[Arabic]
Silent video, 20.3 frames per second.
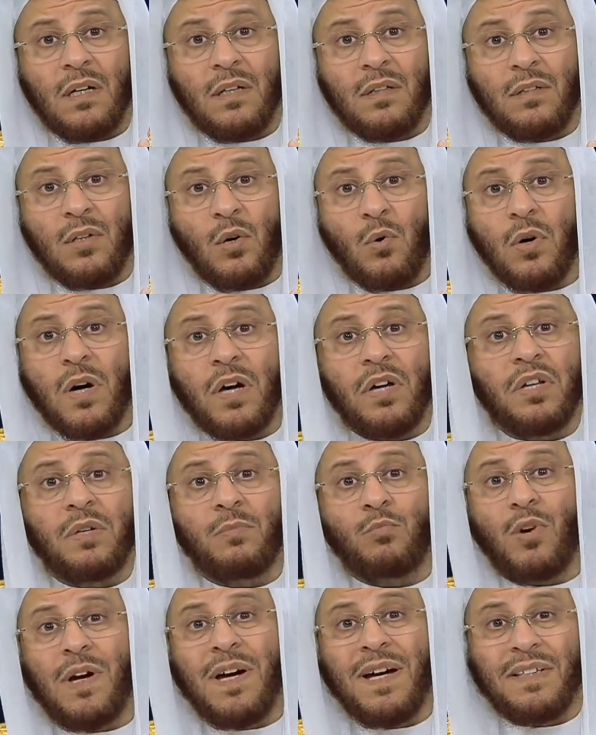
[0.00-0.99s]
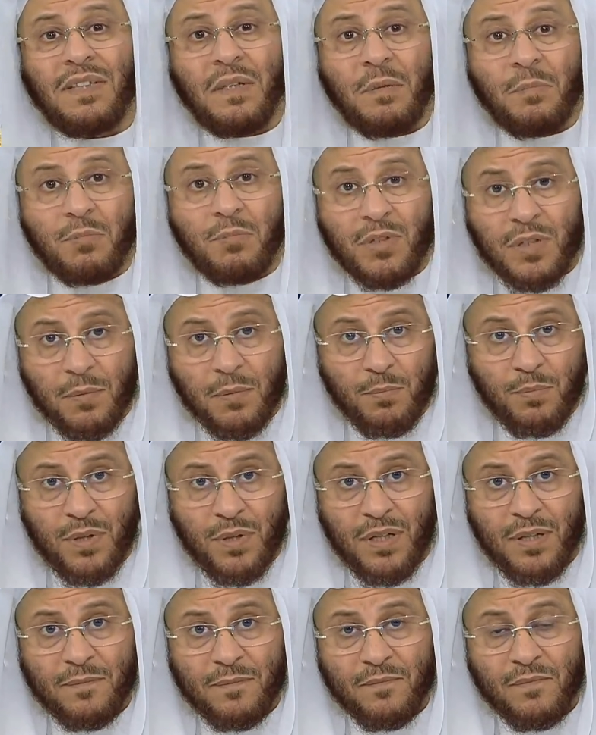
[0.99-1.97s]
إنه قريب عهد
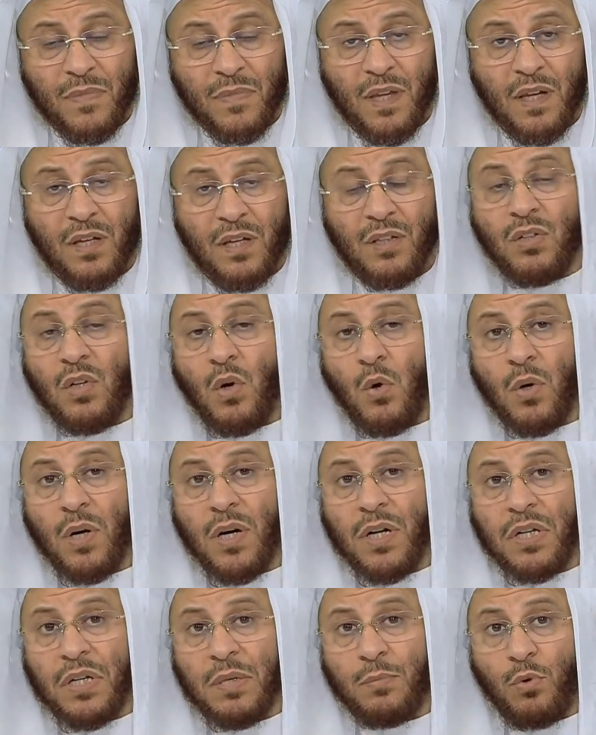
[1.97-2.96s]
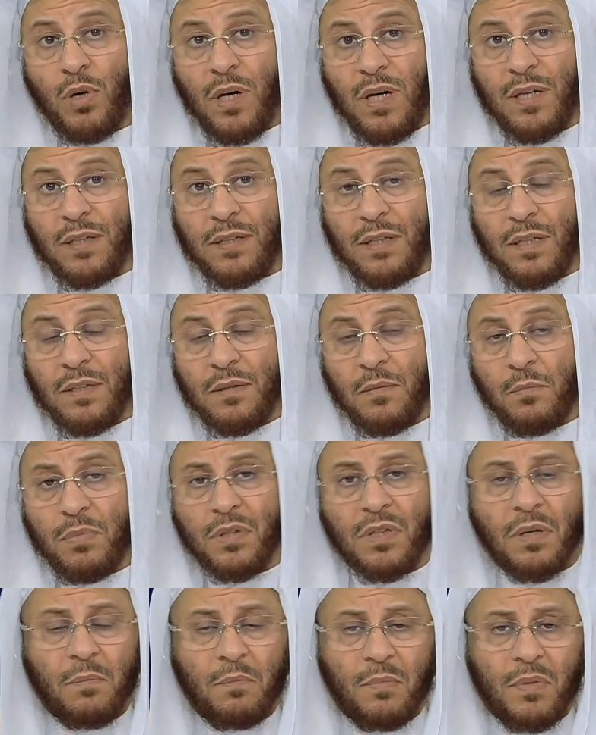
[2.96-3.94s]
بربه إنه قريب عهد
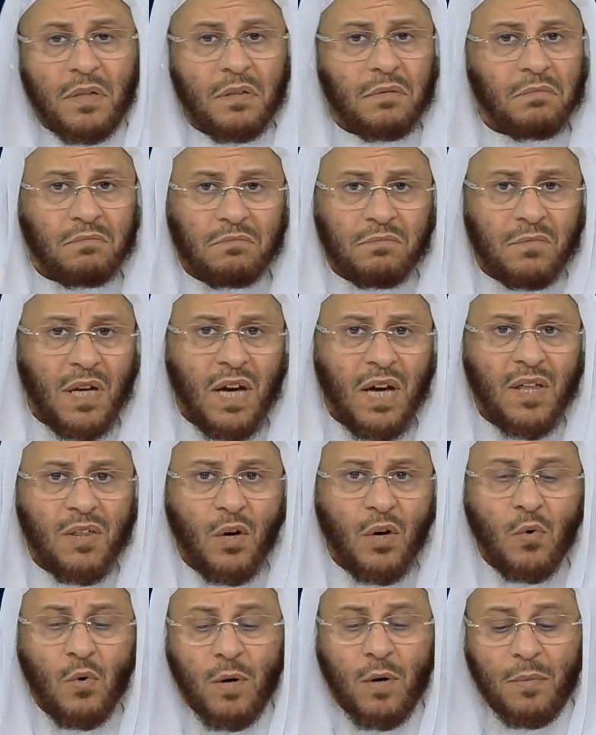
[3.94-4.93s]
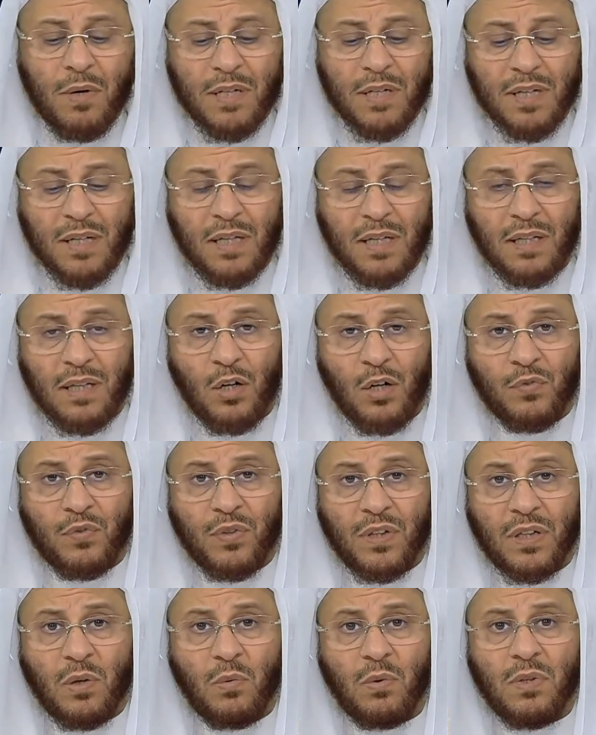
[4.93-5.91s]
بربه هذا هو بارك الله
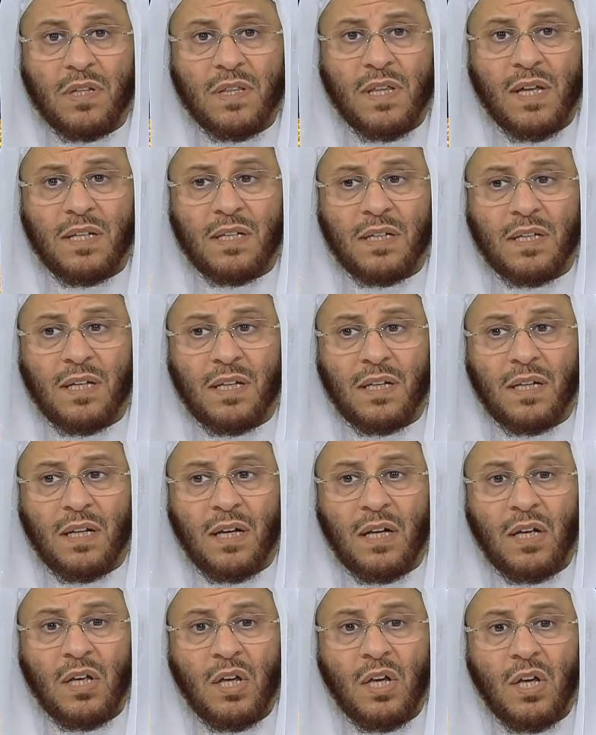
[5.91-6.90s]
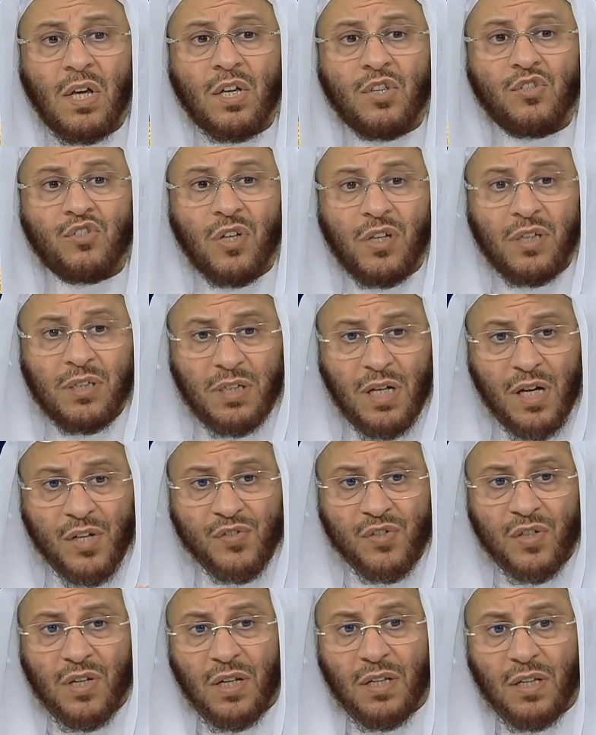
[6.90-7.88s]
فيك ولذلك صحيح
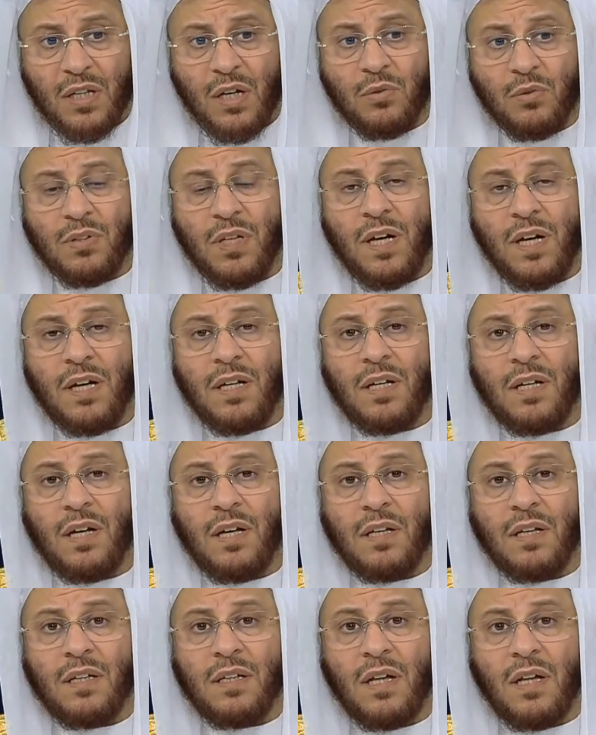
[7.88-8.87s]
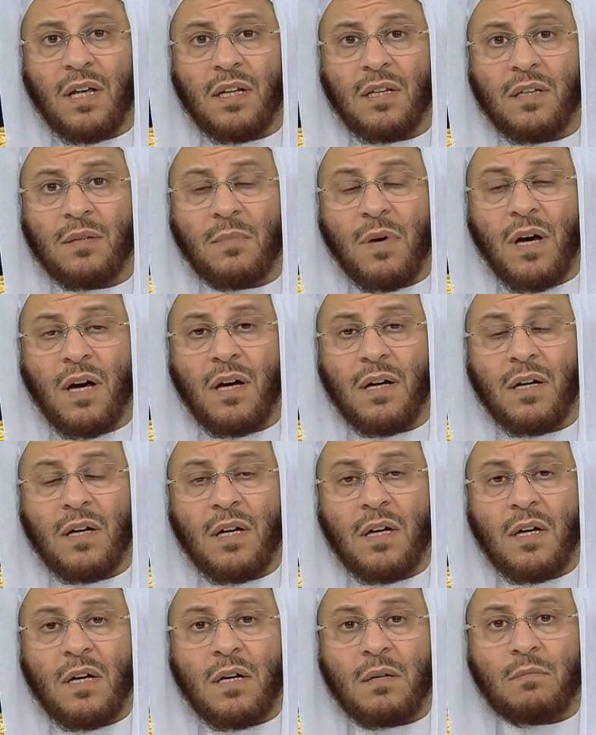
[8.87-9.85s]
أنزل الله تعالى الماء
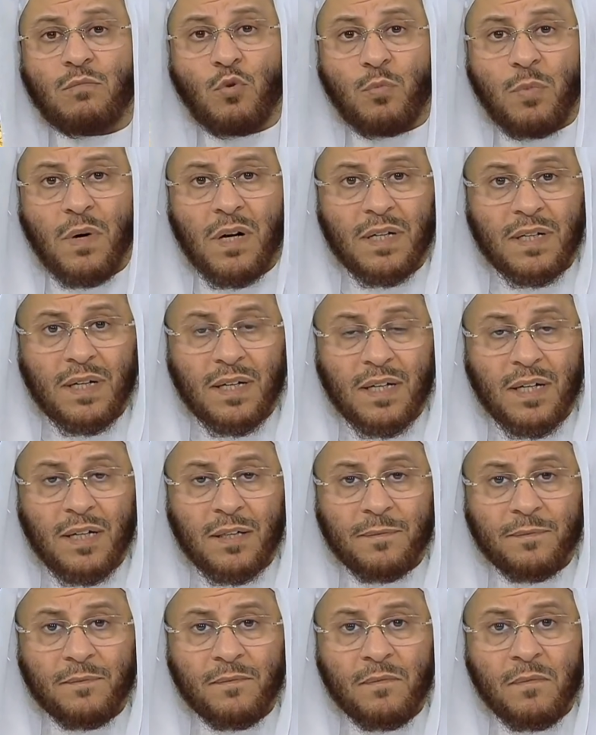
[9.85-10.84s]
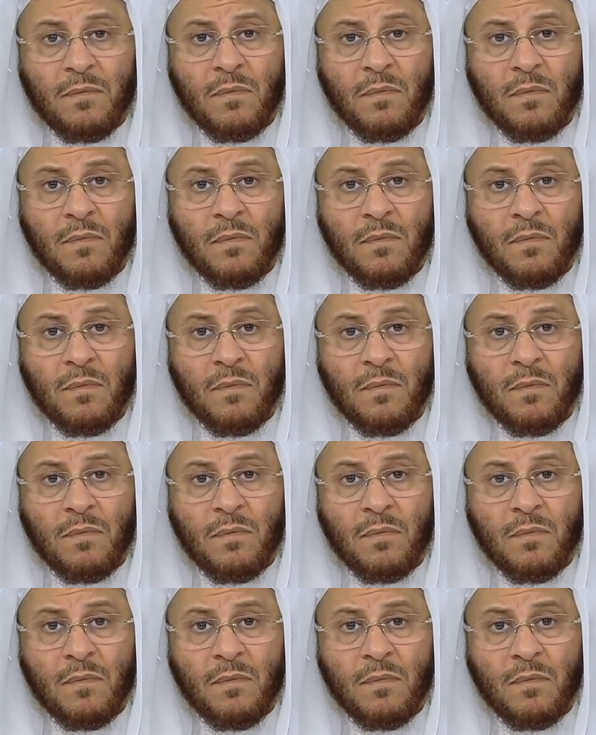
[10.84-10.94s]
مباركا